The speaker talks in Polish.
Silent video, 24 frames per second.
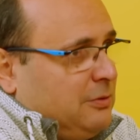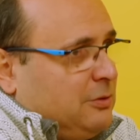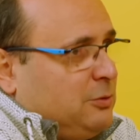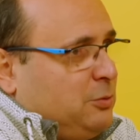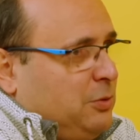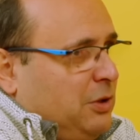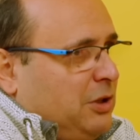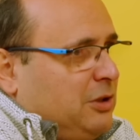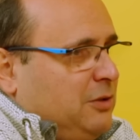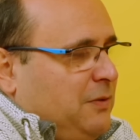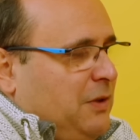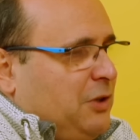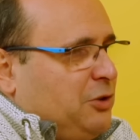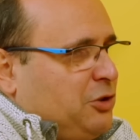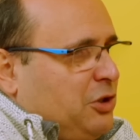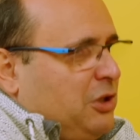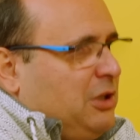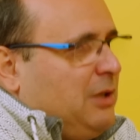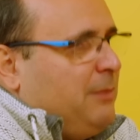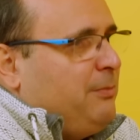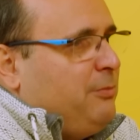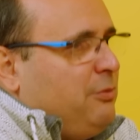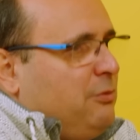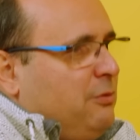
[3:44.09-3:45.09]
których
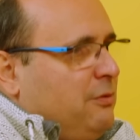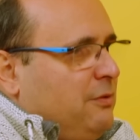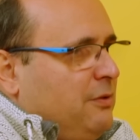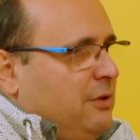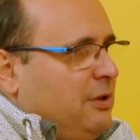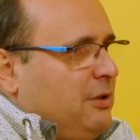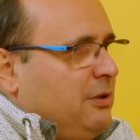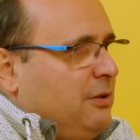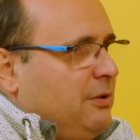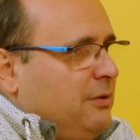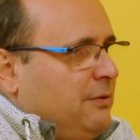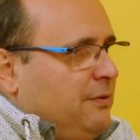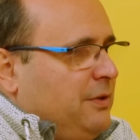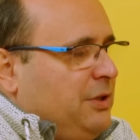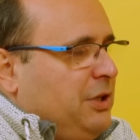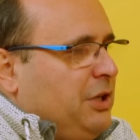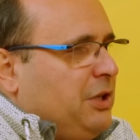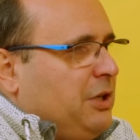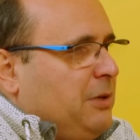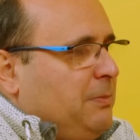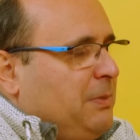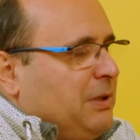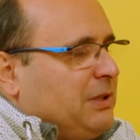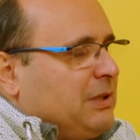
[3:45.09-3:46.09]
zwieńczeniem były
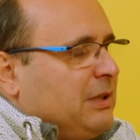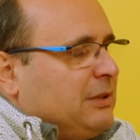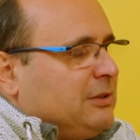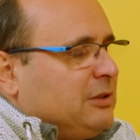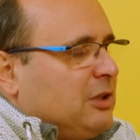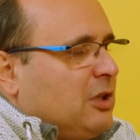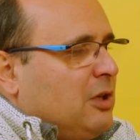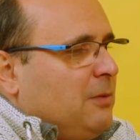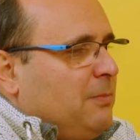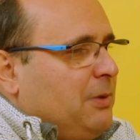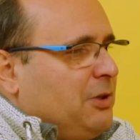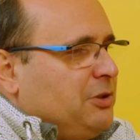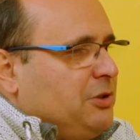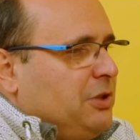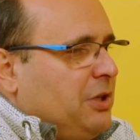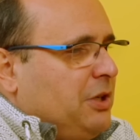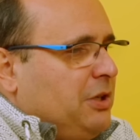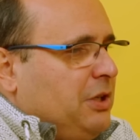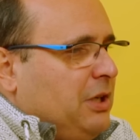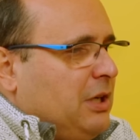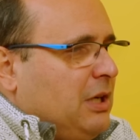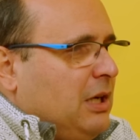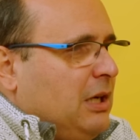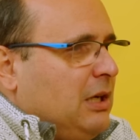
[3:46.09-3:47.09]
wyniki 15
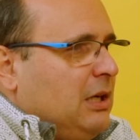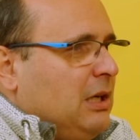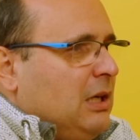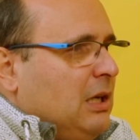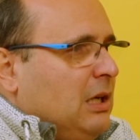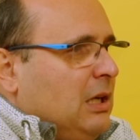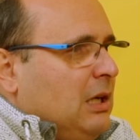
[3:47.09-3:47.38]
października,